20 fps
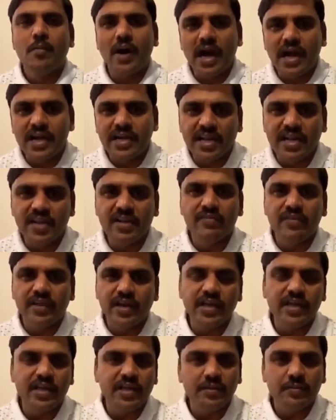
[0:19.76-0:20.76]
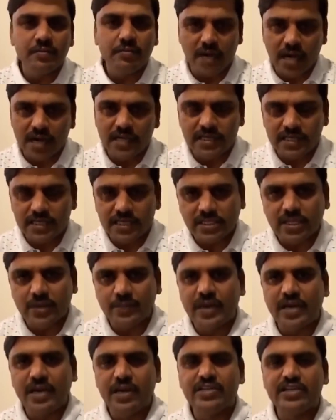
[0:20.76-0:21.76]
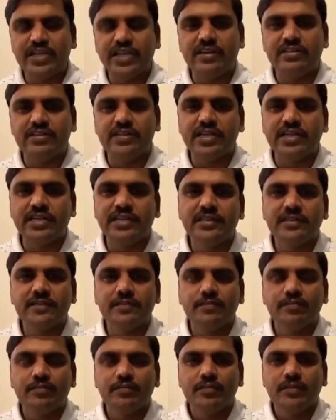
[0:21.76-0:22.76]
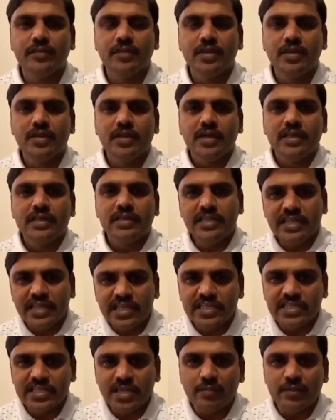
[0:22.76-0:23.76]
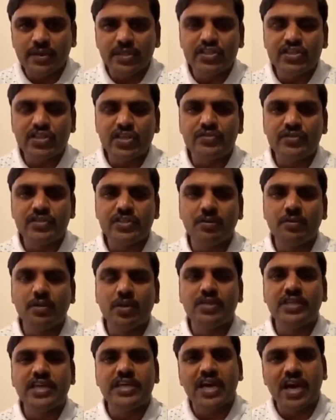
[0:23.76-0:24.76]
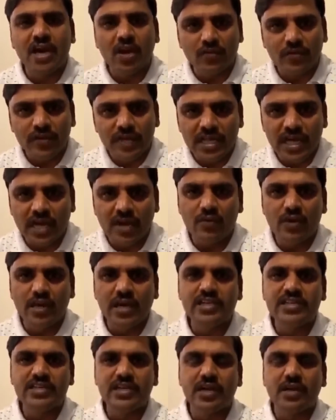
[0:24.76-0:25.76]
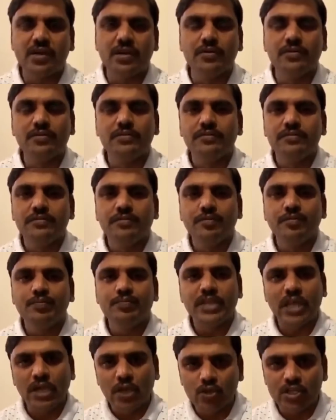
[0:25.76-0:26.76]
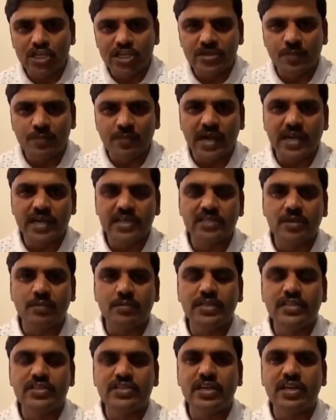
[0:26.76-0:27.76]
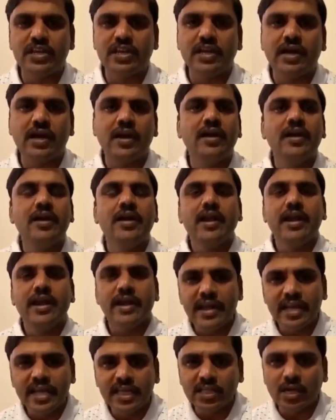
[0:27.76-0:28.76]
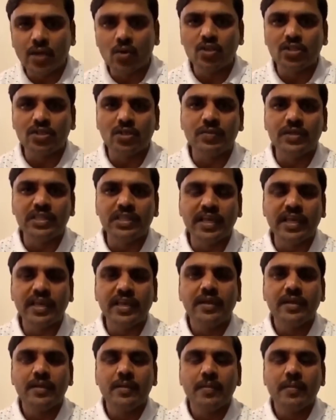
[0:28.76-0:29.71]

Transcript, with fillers: పార్టీని వీడి భారతీయ జనతా పార్టీలో చేరడం జరిగింది దీనికి సంబంధించిన విషయంలో దయాలు వేదాలు వల్లించినట్లు తెలుగుదేశం పార్టీకి సంబంధించిన నేతలు కొంతమంది